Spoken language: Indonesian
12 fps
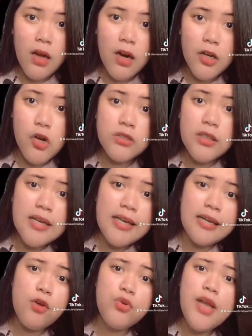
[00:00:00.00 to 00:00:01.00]
Dokter
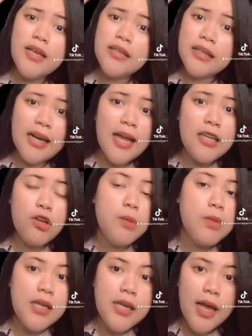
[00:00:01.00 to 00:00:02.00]
akhirnya udah nyerah dia udah
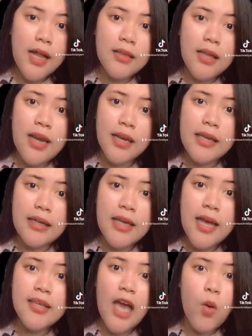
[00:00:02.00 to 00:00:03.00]
meninggal dan akhirnya
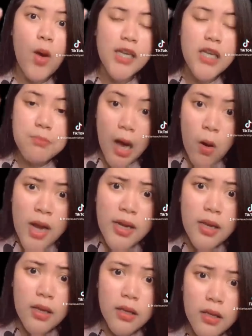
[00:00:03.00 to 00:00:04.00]
nyawanya dibawa
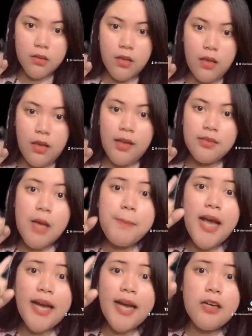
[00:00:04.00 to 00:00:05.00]
nih. Tapi
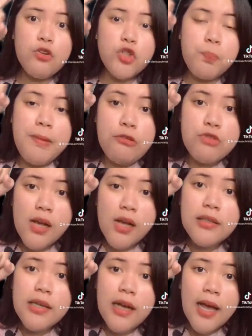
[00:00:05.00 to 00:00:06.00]
karena nutup pintunya
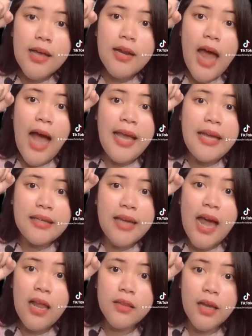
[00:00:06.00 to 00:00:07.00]
kekencangan, akhirnya
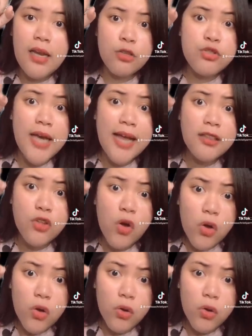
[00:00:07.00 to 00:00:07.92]
alat-alat tuh jatuh.